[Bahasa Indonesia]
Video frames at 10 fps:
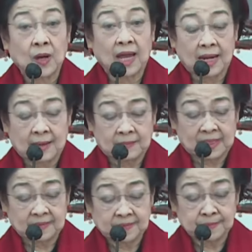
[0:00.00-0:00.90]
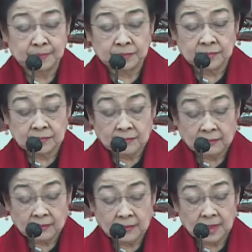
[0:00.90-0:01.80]
Paku Alaman.
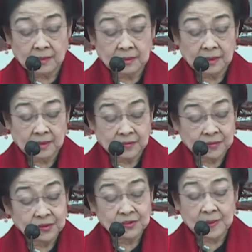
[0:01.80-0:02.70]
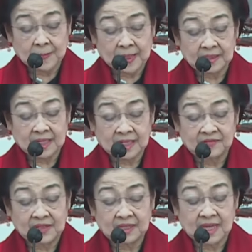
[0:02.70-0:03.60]
Terus Bapak
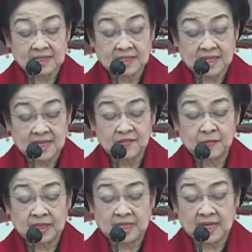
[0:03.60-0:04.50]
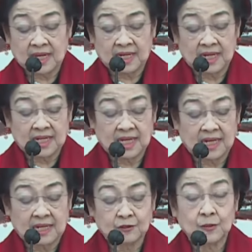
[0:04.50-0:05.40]
Tarifin Tasrif, Menteri
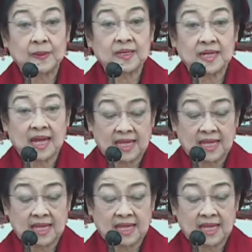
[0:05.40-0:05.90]
Energi dan Sumber